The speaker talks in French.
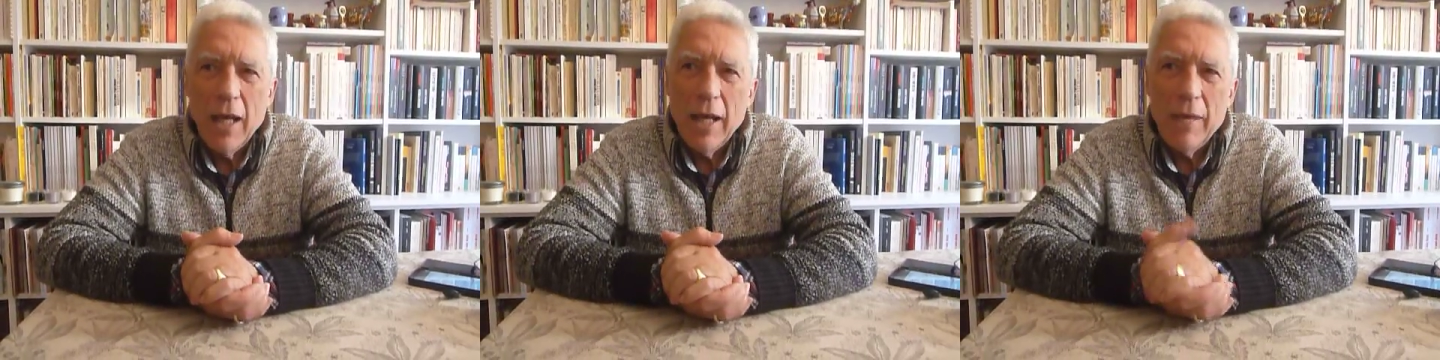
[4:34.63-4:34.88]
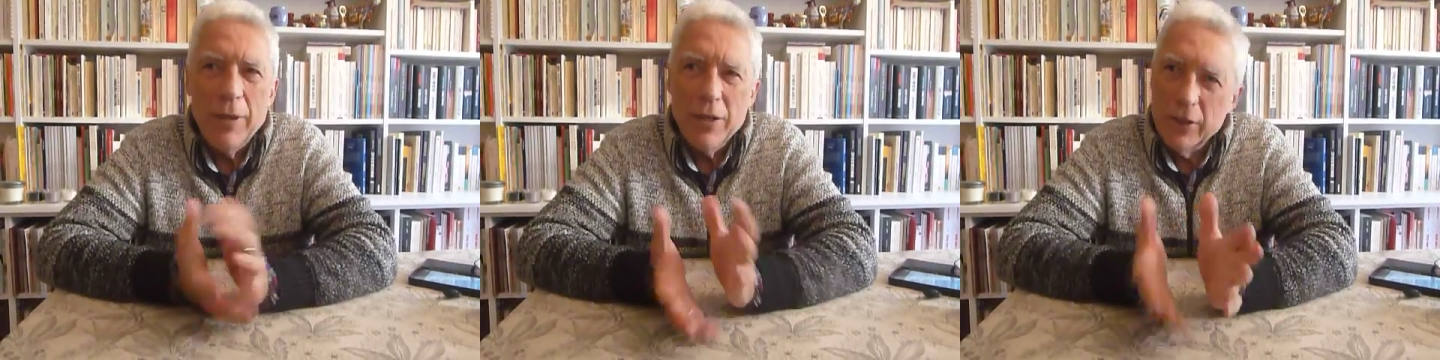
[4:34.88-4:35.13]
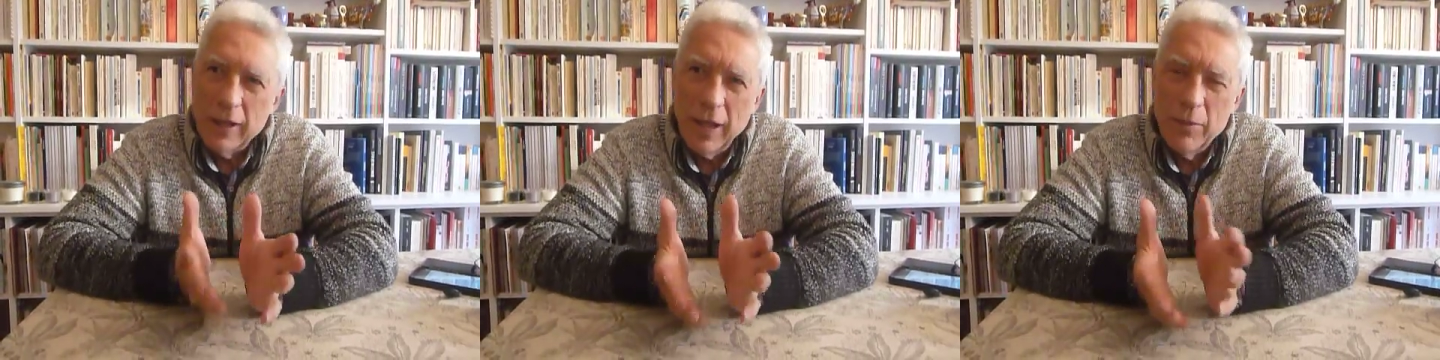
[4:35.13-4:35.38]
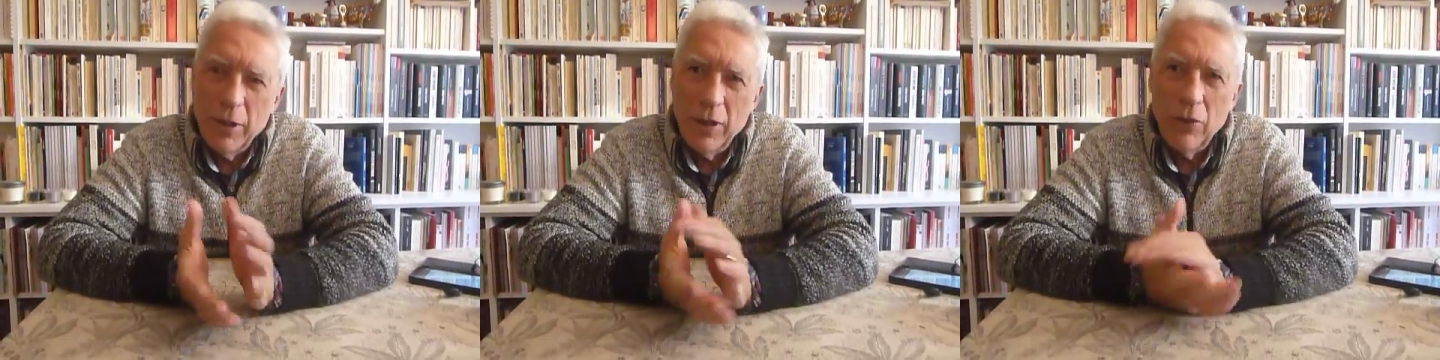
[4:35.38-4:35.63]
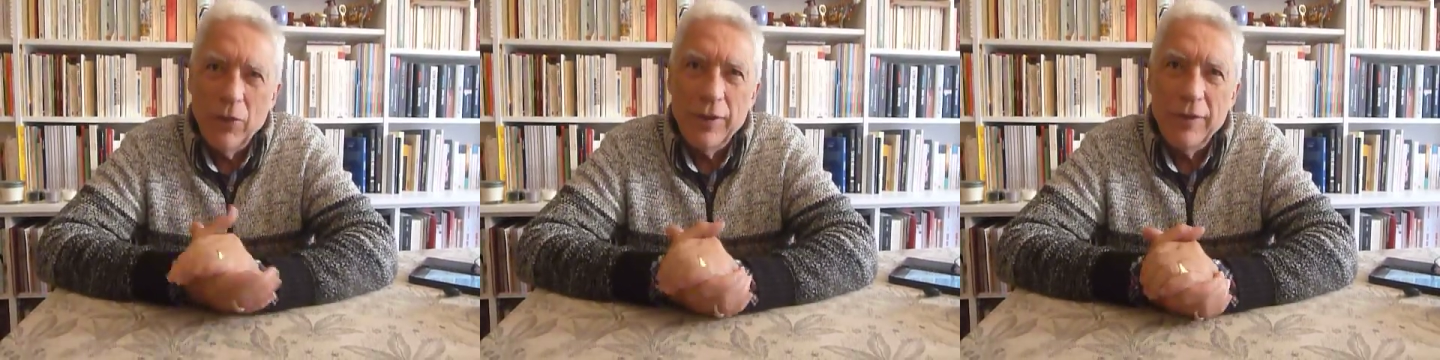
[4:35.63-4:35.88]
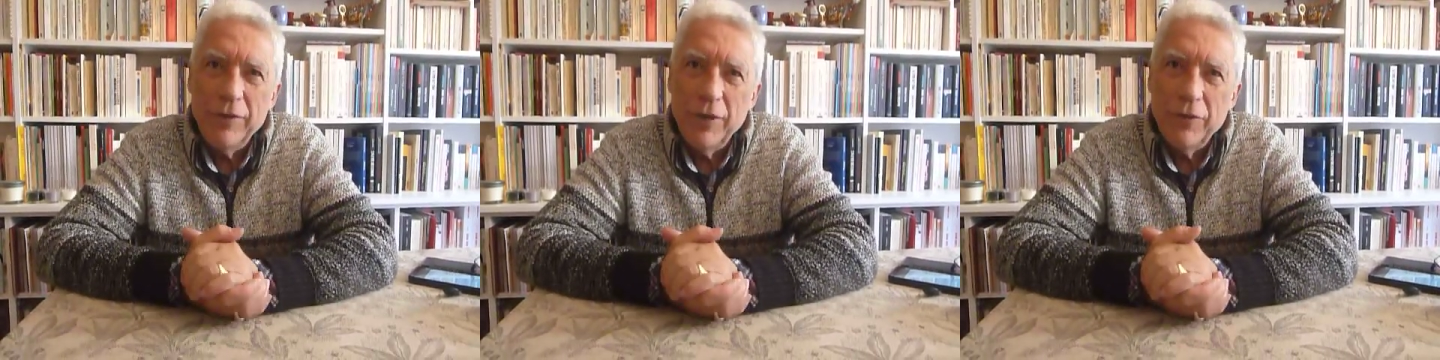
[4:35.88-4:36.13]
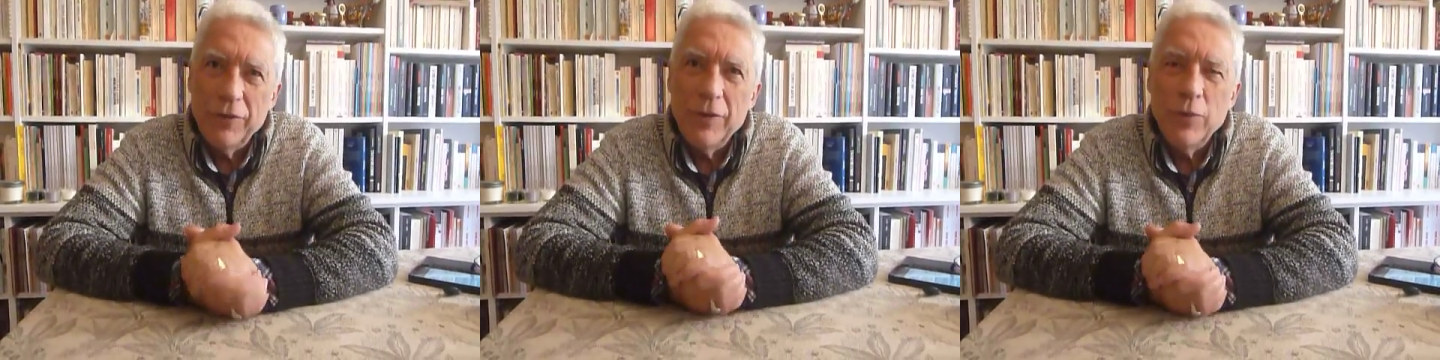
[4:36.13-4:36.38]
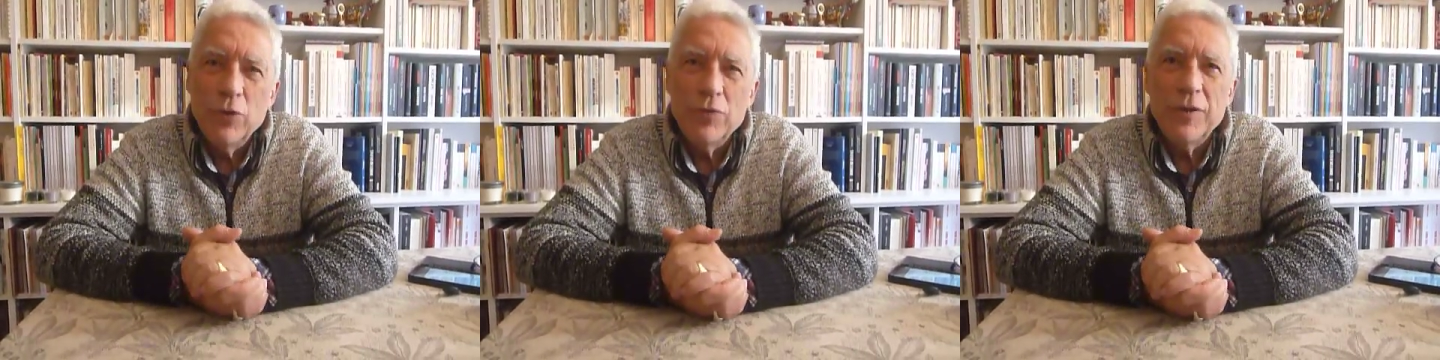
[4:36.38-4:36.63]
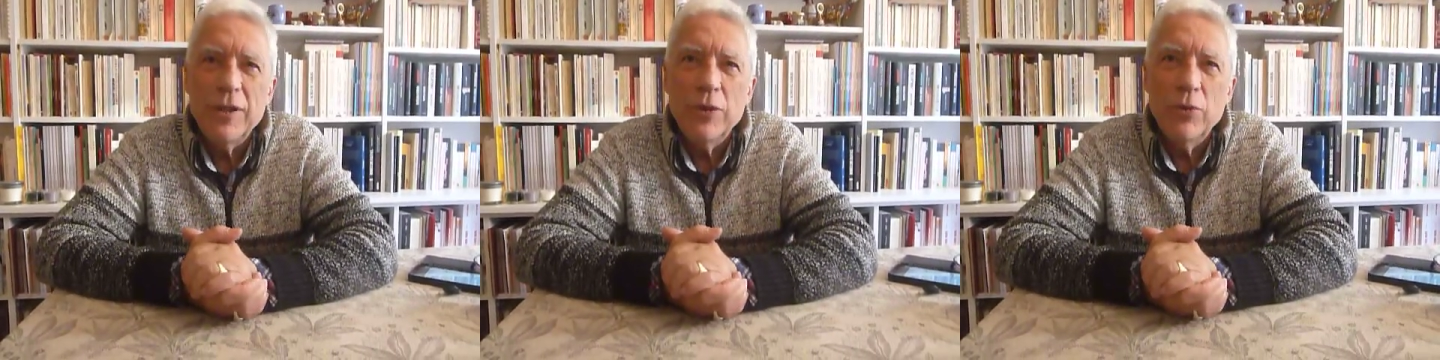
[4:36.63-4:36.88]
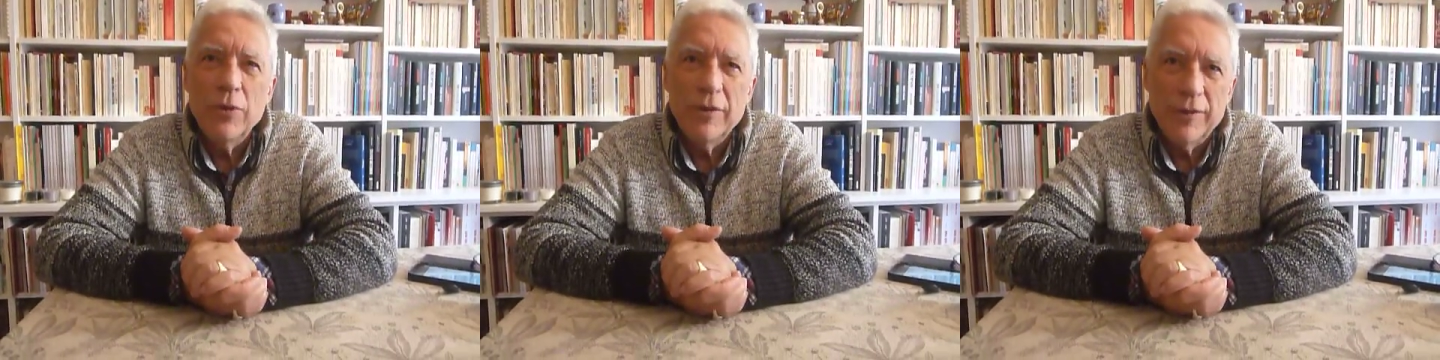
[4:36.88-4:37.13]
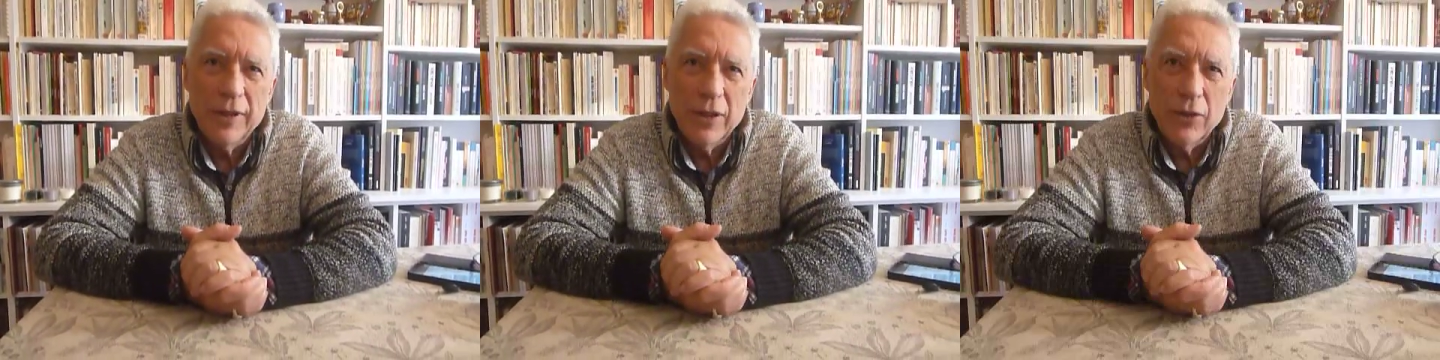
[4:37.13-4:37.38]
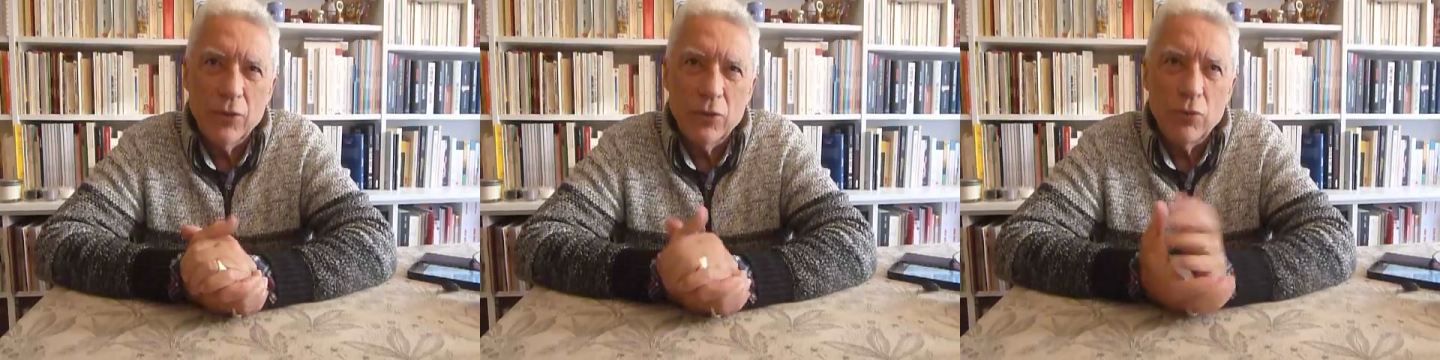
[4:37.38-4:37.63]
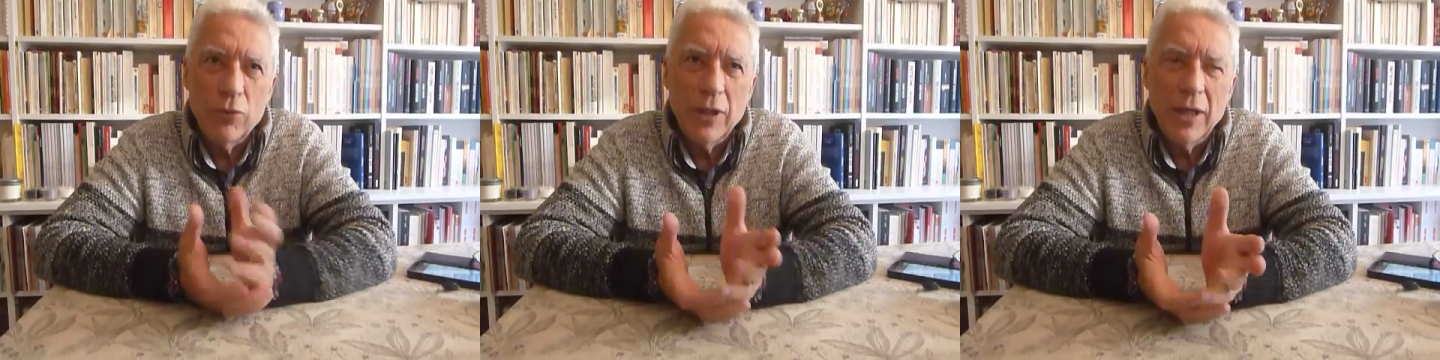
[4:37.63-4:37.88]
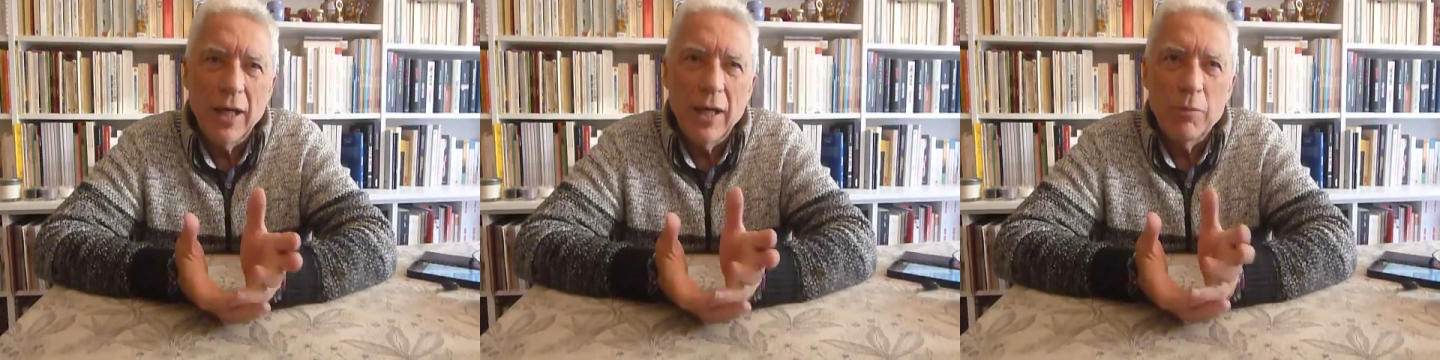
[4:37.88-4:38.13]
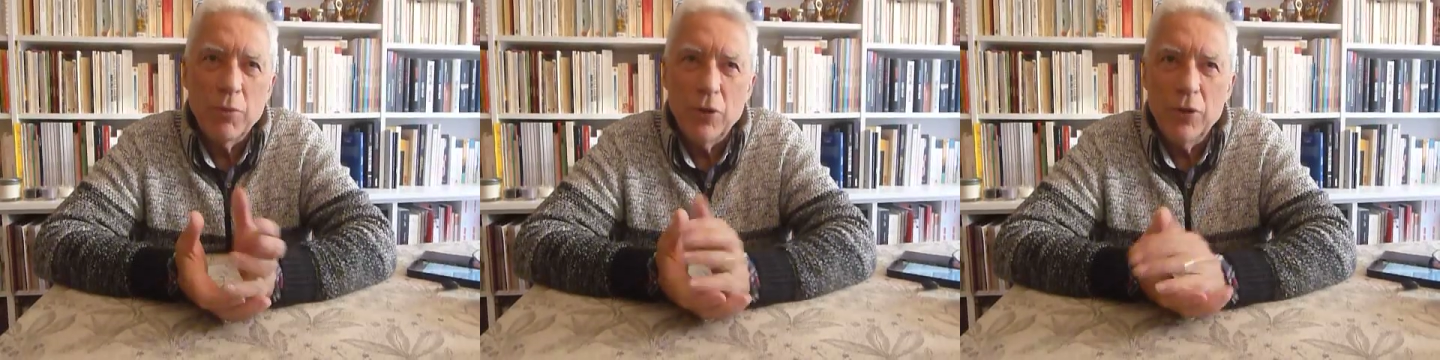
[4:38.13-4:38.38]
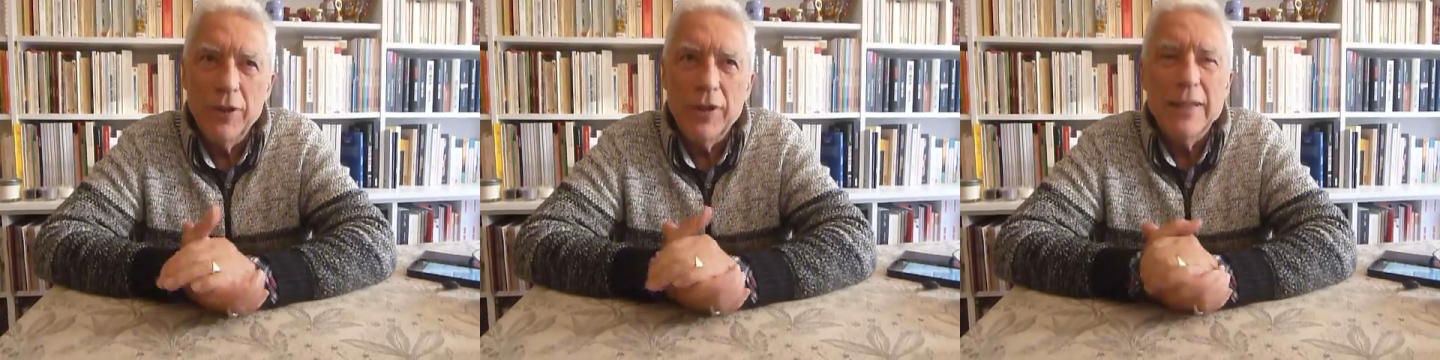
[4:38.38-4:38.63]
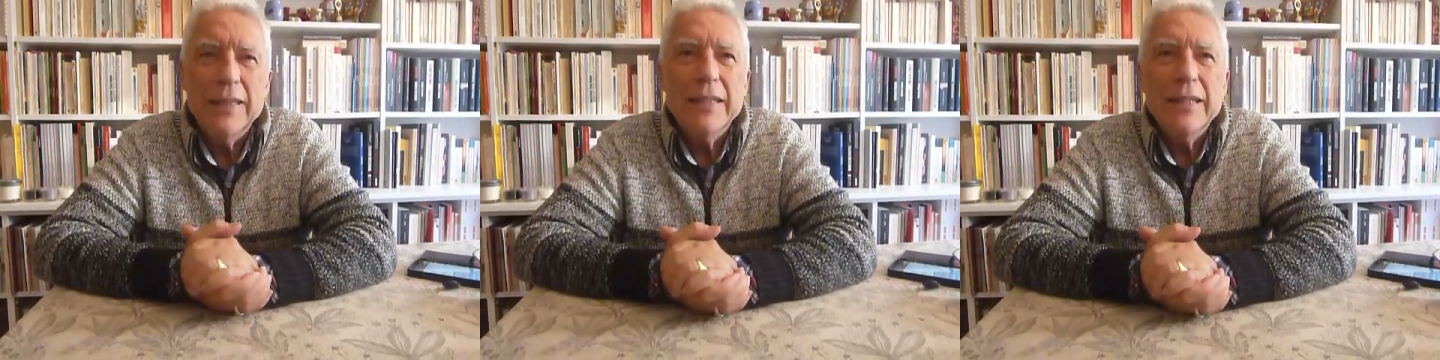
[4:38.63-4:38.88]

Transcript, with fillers: eh bien, carrément, on a fait un film vidéo avec euh, Tutela Prod,